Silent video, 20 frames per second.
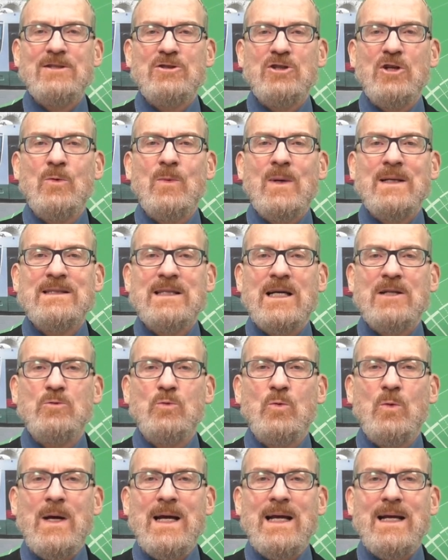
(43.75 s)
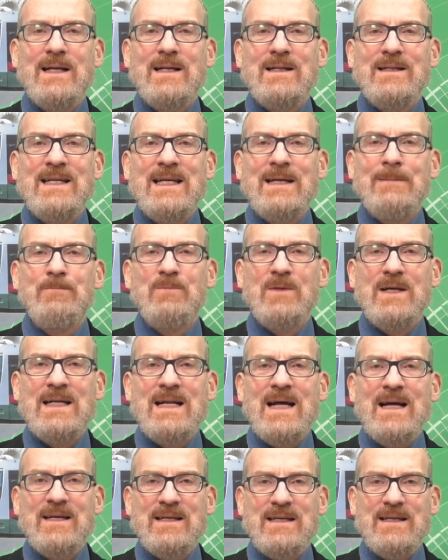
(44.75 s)
52D
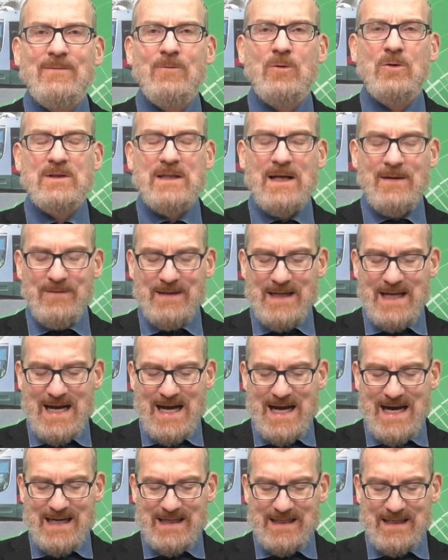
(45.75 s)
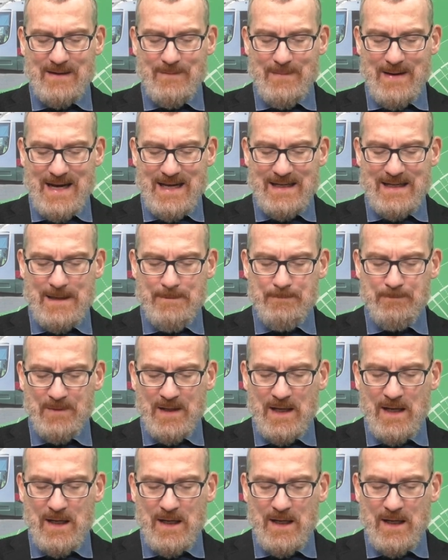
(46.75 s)
in arrivo da Via Archimede.